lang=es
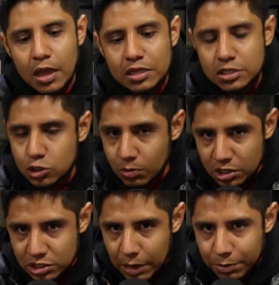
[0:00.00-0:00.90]
Sí son
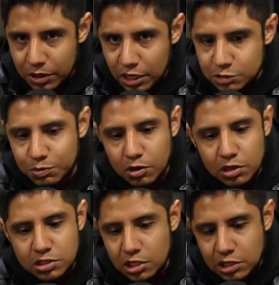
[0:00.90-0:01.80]
más rápidas, pero
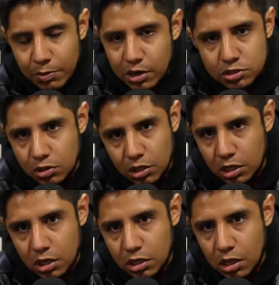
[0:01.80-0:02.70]
estas cámaras no
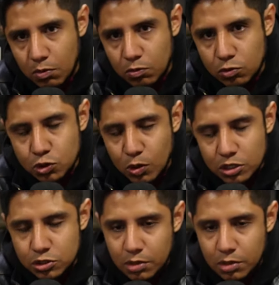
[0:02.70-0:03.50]
requieren de mucho ancho de